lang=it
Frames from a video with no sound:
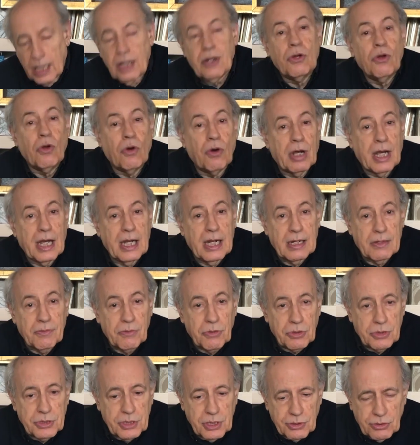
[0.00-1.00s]
non che il
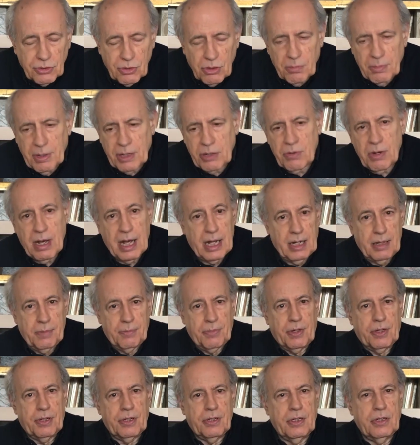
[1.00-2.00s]
lavoro sia solo manuale,
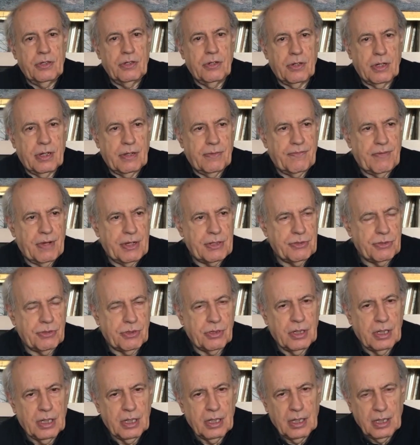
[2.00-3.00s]
poi io che faccio
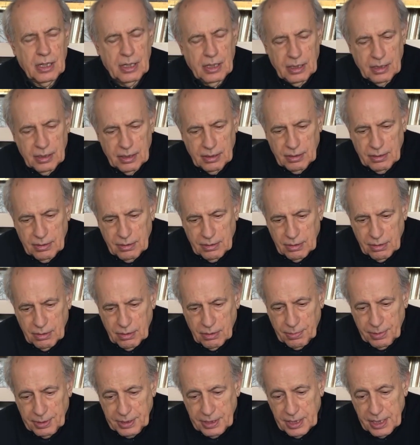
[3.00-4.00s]
eh,
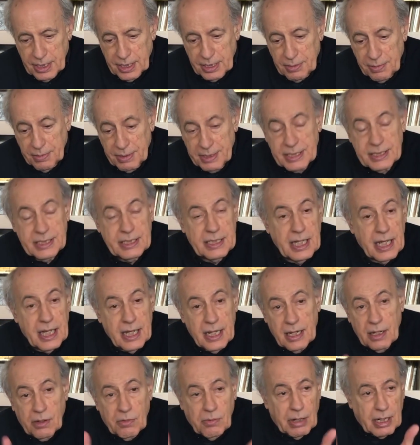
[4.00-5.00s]
come dire di
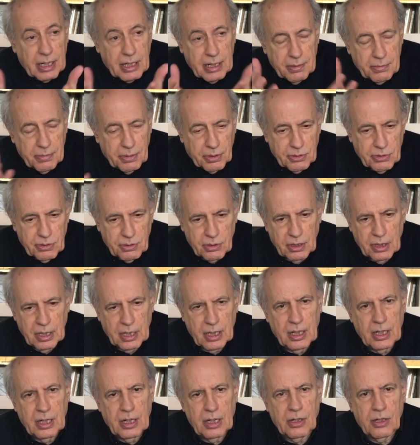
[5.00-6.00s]
mestiere in qualche modo
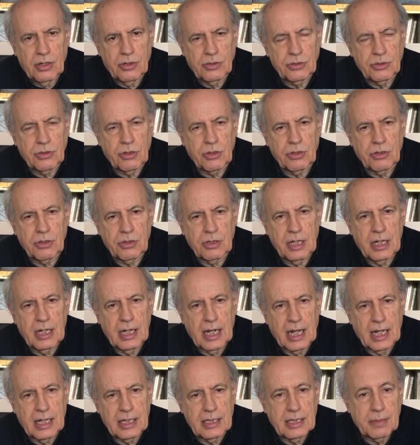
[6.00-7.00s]
lo storico
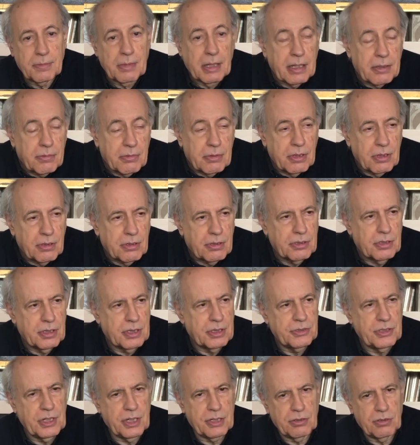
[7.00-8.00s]
dell'arte, quello
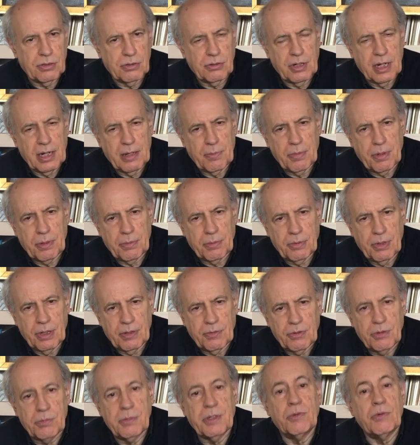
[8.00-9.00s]
certo non è proprio un
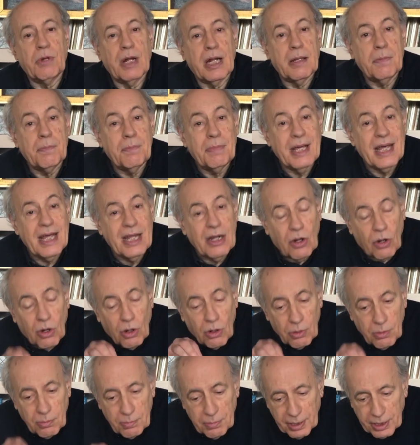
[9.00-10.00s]
lavoro manuale, però,
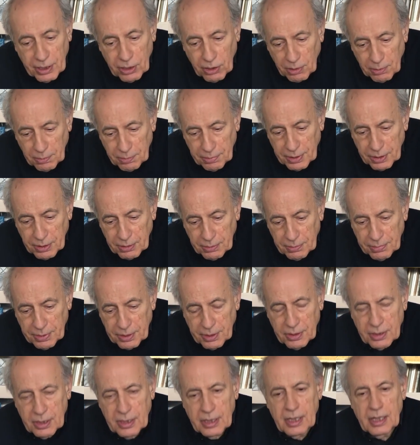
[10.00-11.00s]
però, però,
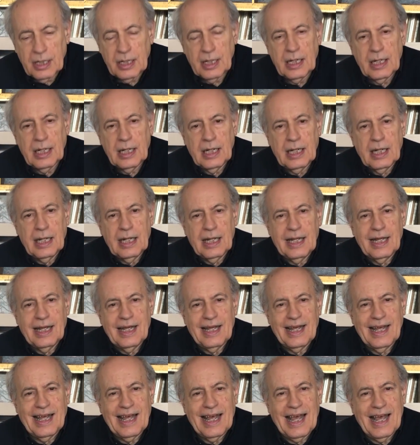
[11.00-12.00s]
però
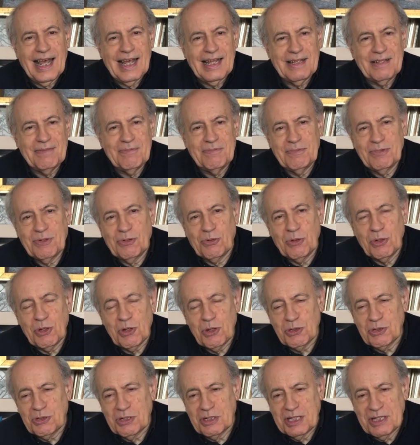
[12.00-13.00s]
è
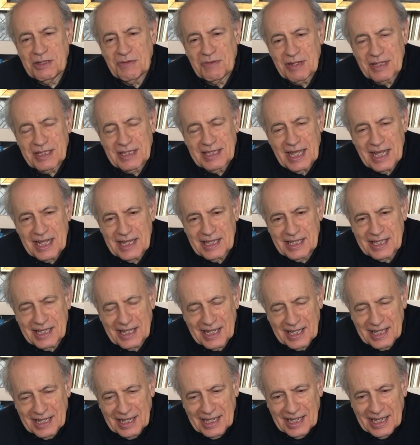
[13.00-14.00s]
curioso e
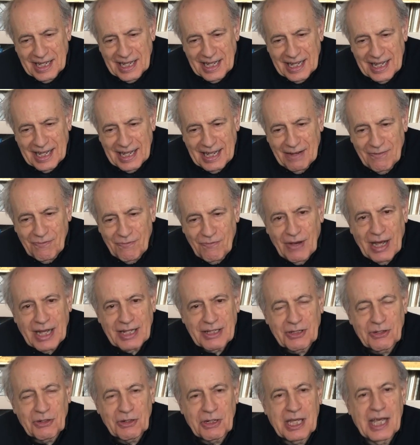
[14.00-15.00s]
divertente il
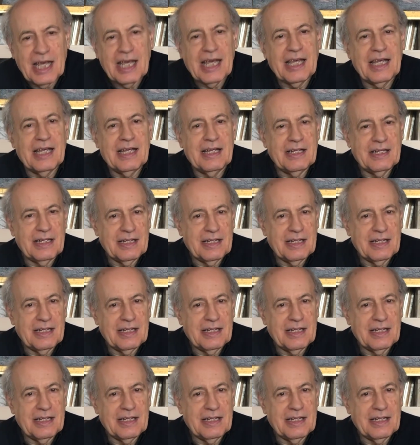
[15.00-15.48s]
fatto che